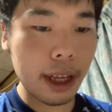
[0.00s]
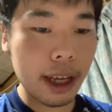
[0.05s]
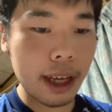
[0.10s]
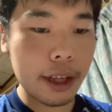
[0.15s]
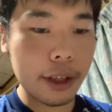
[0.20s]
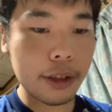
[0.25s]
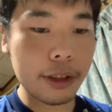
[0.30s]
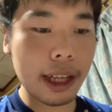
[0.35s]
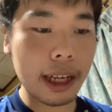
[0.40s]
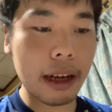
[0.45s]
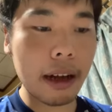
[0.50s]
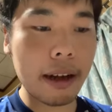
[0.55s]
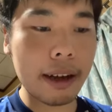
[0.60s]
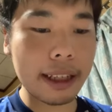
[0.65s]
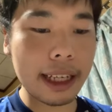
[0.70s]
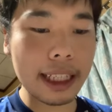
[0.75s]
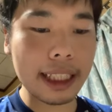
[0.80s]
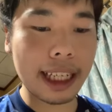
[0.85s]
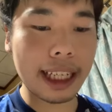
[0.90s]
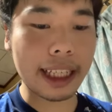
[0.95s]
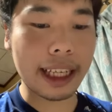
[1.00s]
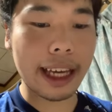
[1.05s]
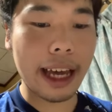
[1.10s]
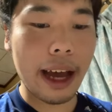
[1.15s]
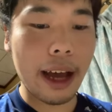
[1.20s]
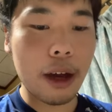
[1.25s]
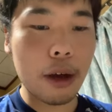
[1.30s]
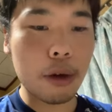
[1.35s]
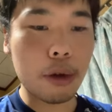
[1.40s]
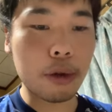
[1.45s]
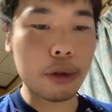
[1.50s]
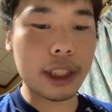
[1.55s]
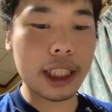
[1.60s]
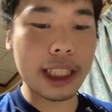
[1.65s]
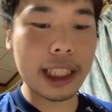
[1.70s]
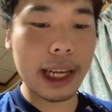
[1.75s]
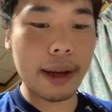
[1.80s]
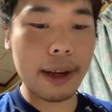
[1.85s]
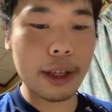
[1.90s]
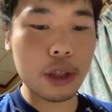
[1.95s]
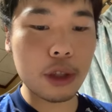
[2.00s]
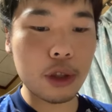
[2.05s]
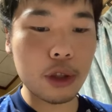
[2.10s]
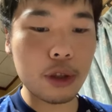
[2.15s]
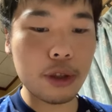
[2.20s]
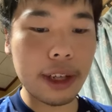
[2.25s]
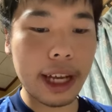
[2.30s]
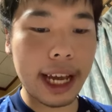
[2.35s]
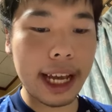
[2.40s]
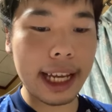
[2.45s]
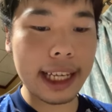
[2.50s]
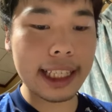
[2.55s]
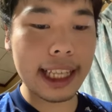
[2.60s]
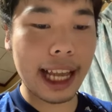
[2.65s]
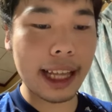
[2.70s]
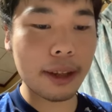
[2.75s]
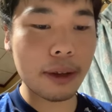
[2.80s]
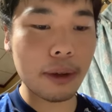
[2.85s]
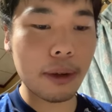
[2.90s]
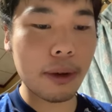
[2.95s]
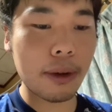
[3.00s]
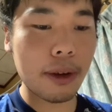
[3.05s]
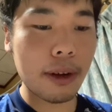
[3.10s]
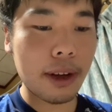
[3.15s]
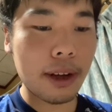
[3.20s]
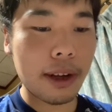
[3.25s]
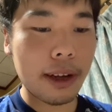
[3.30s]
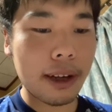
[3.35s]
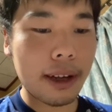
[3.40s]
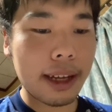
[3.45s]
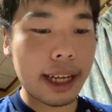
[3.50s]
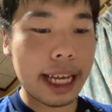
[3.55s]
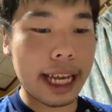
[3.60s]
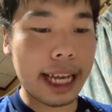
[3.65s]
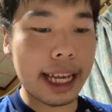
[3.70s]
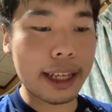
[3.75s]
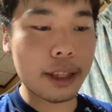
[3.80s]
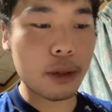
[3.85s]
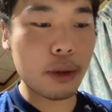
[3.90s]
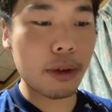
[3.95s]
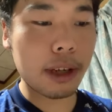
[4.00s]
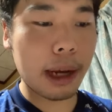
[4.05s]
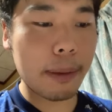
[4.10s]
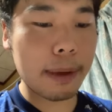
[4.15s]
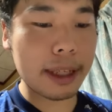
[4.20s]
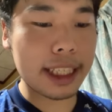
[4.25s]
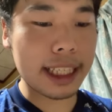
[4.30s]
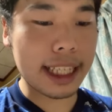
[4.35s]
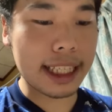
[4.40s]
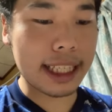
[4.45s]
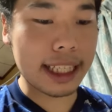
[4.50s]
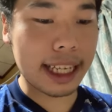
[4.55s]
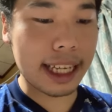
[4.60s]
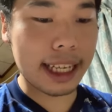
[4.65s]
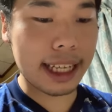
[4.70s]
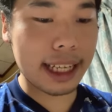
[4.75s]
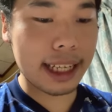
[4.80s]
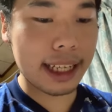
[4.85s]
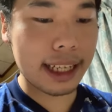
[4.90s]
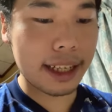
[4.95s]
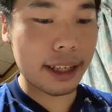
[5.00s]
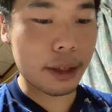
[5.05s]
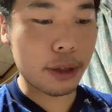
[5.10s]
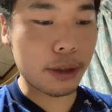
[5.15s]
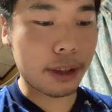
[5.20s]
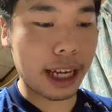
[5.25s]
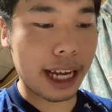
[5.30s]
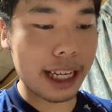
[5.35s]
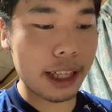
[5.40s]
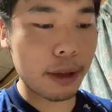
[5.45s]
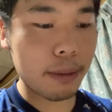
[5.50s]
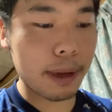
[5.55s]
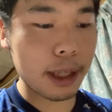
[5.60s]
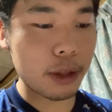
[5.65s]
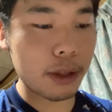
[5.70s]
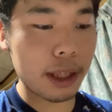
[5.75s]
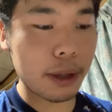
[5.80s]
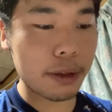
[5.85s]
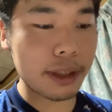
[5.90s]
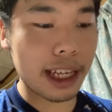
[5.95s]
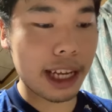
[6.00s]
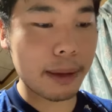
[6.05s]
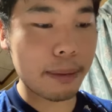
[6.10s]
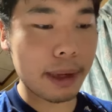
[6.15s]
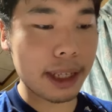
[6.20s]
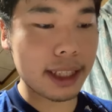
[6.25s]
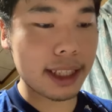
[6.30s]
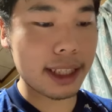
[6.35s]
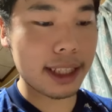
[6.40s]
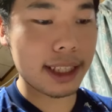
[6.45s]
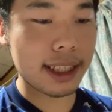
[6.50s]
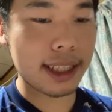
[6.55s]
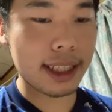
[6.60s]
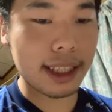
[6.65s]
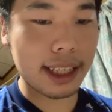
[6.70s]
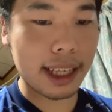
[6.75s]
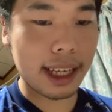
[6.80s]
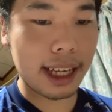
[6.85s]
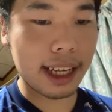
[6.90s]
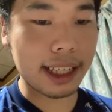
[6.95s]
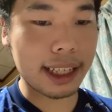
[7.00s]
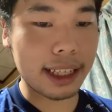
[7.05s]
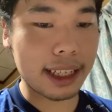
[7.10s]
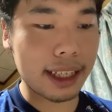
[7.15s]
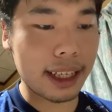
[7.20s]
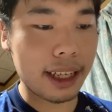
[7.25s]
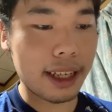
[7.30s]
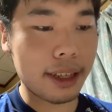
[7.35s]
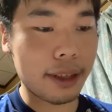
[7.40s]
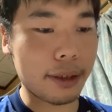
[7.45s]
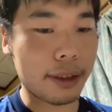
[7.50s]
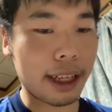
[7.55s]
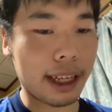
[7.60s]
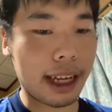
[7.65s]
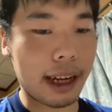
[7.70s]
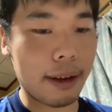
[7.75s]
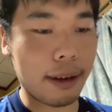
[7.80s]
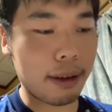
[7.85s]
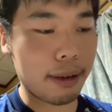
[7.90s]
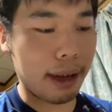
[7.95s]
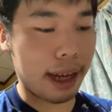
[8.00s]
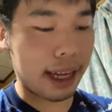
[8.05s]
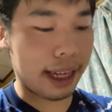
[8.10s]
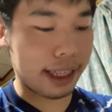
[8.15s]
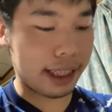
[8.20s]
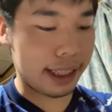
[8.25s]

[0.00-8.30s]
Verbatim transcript: 豊川は確かに、藤沢周平さんの、えー、城下町ですね。ゆかりの場所でございます。はい。豊川は、はい。